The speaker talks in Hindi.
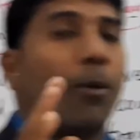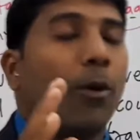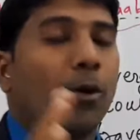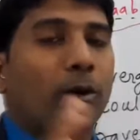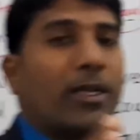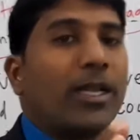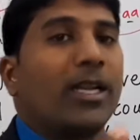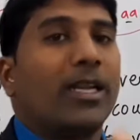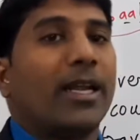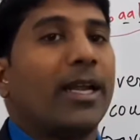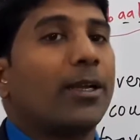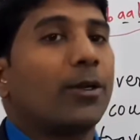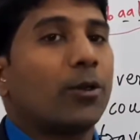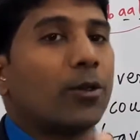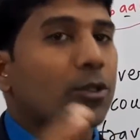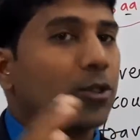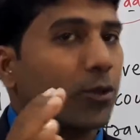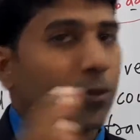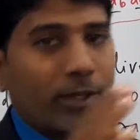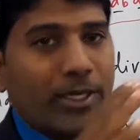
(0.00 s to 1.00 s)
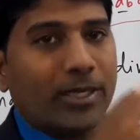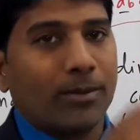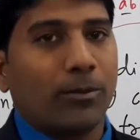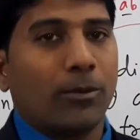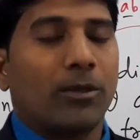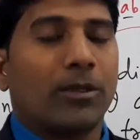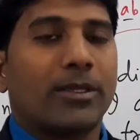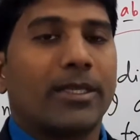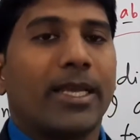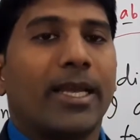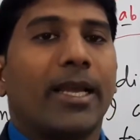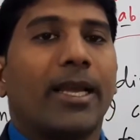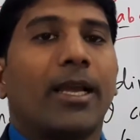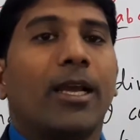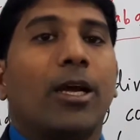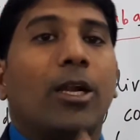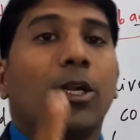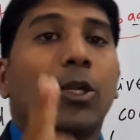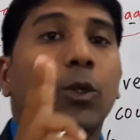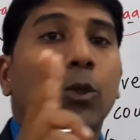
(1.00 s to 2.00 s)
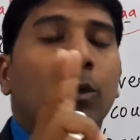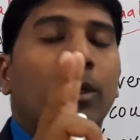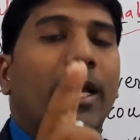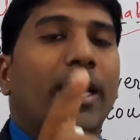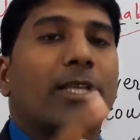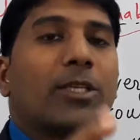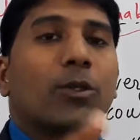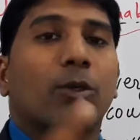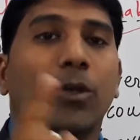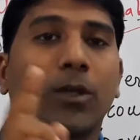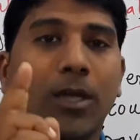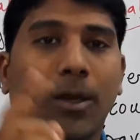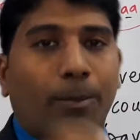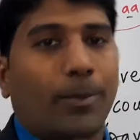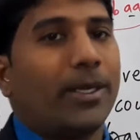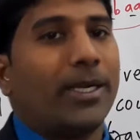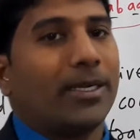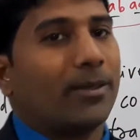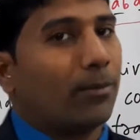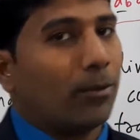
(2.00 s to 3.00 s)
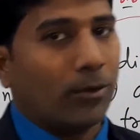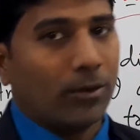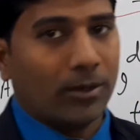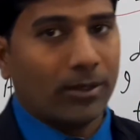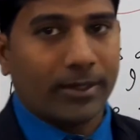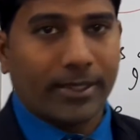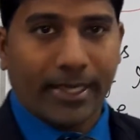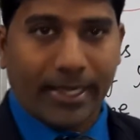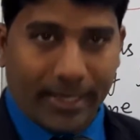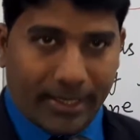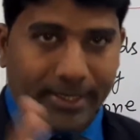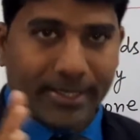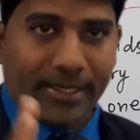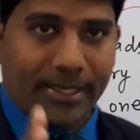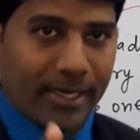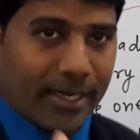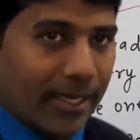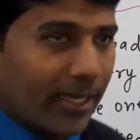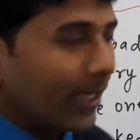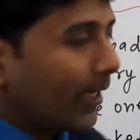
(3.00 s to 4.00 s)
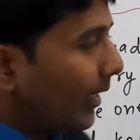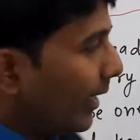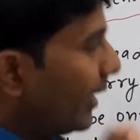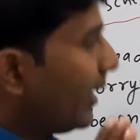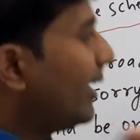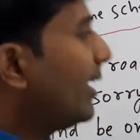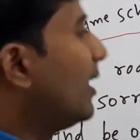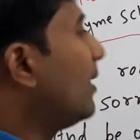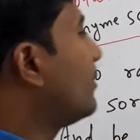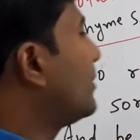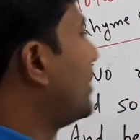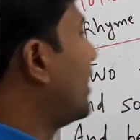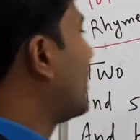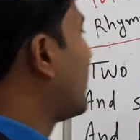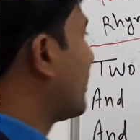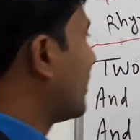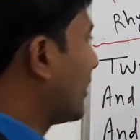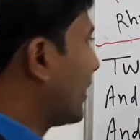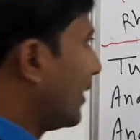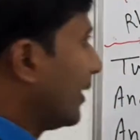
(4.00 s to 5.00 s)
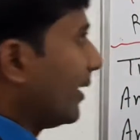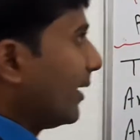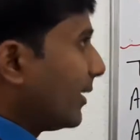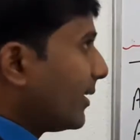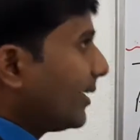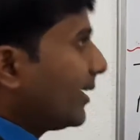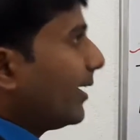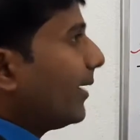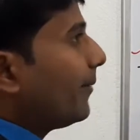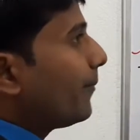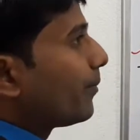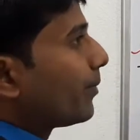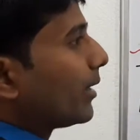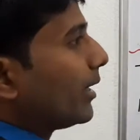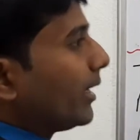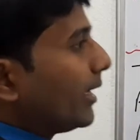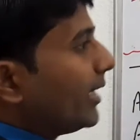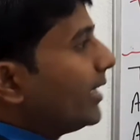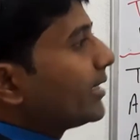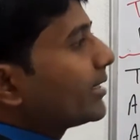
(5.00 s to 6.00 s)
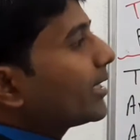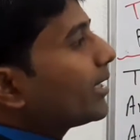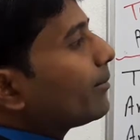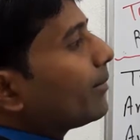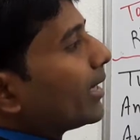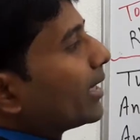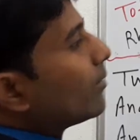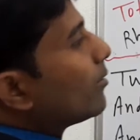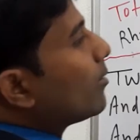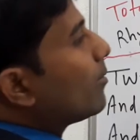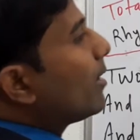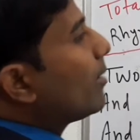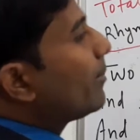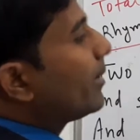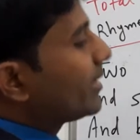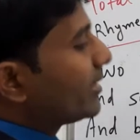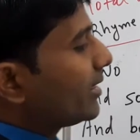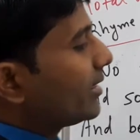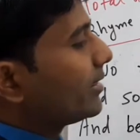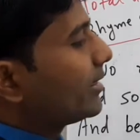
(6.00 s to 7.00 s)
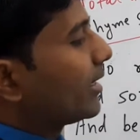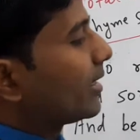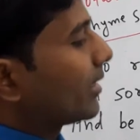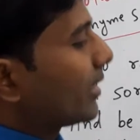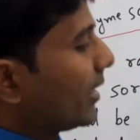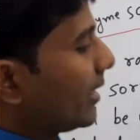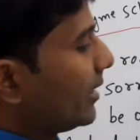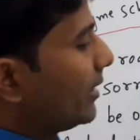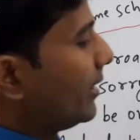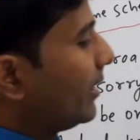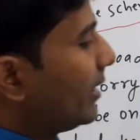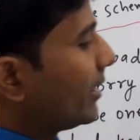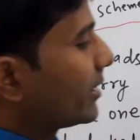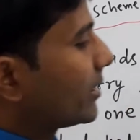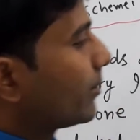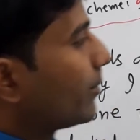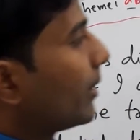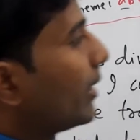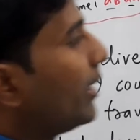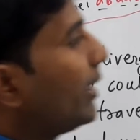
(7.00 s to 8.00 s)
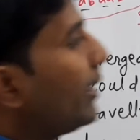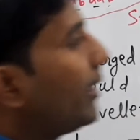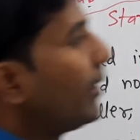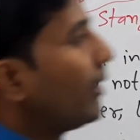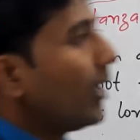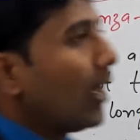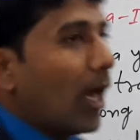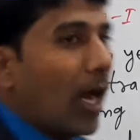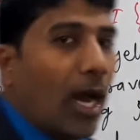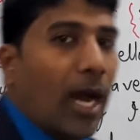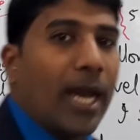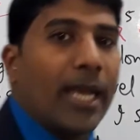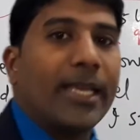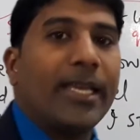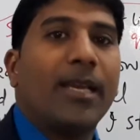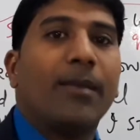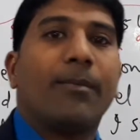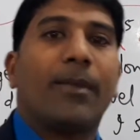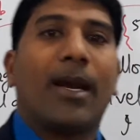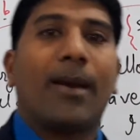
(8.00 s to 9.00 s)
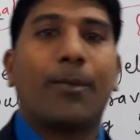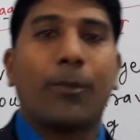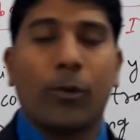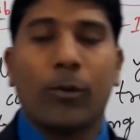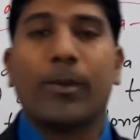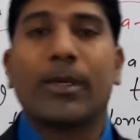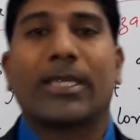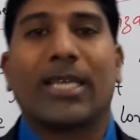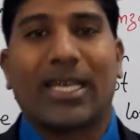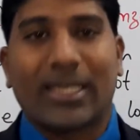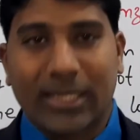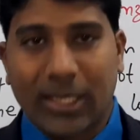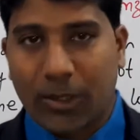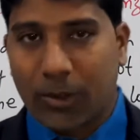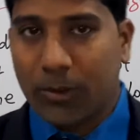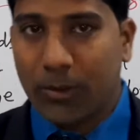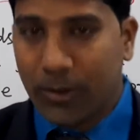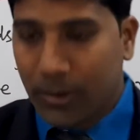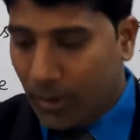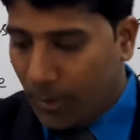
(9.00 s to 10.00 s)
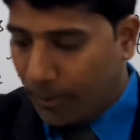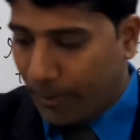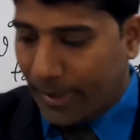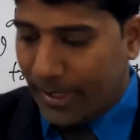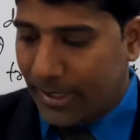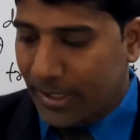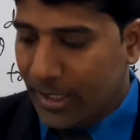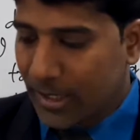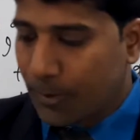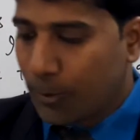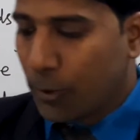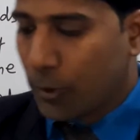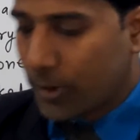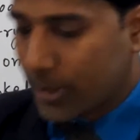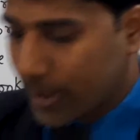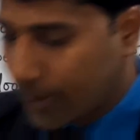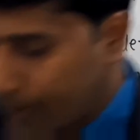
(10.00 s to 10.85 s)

फोर्टीन लाइन को सोनेट बोलते हैं टू लाइन्स को कपलेट बोलते हैं ठीक है ये आप ध्यान रखेंगे ठीक है इसके बारे में मैं बेसिक जानकारी देने से पहले आइए मैं आपको बताता हूँ मैं जिस बुक से